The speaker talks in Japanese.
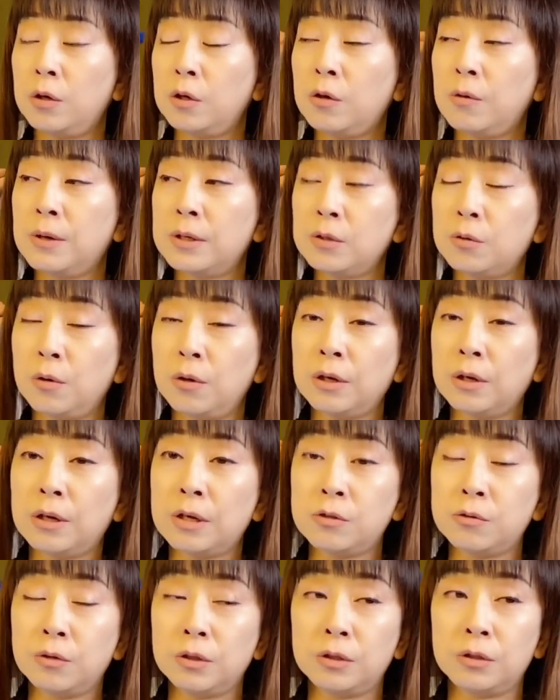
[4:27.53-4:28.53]
り壊す取り壊
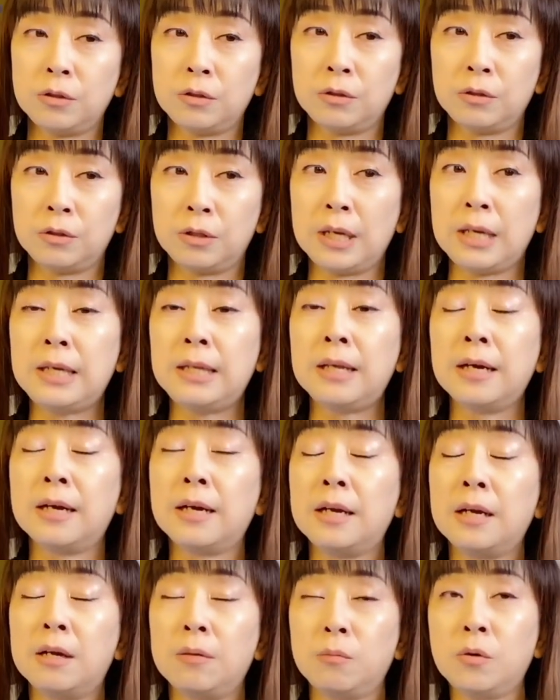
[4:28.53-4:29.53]
すはって言いな
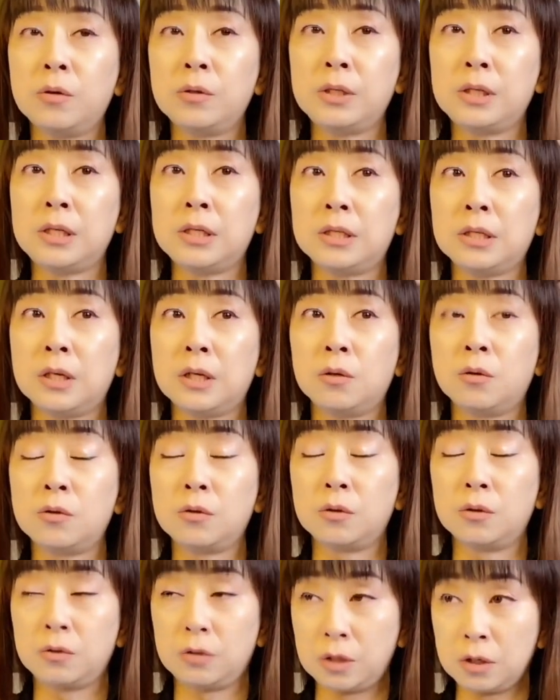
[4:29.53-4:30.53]
がらも震災の,、
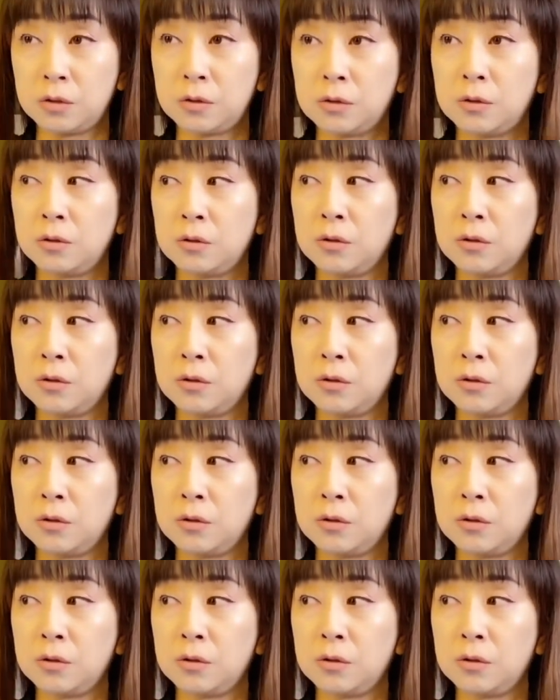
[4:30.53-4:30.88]
ね、